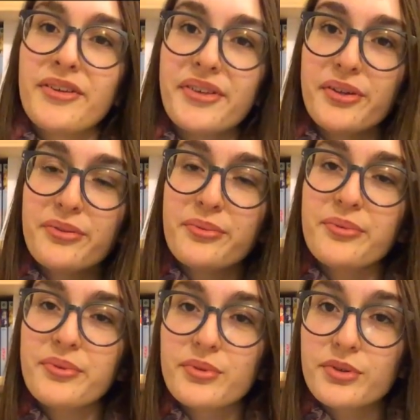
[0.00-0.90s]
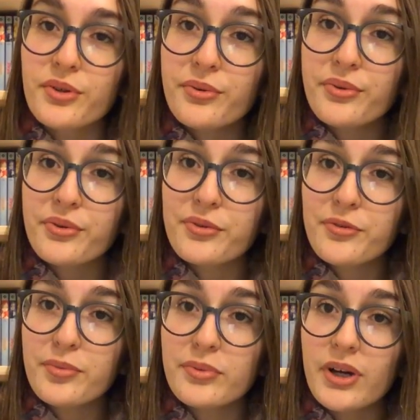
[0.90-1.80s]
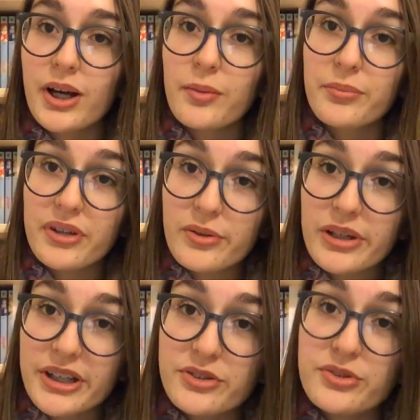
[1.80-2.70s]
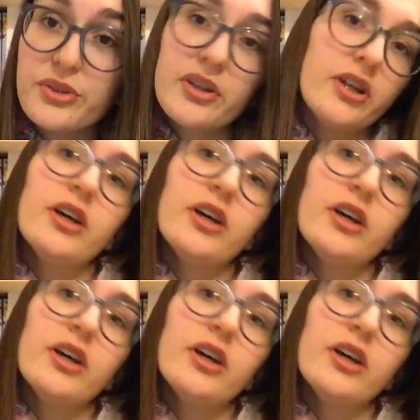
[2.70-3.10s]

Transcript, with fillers: Salut tout le monde, aujourd'hui on se retrouve pour un bilan lecture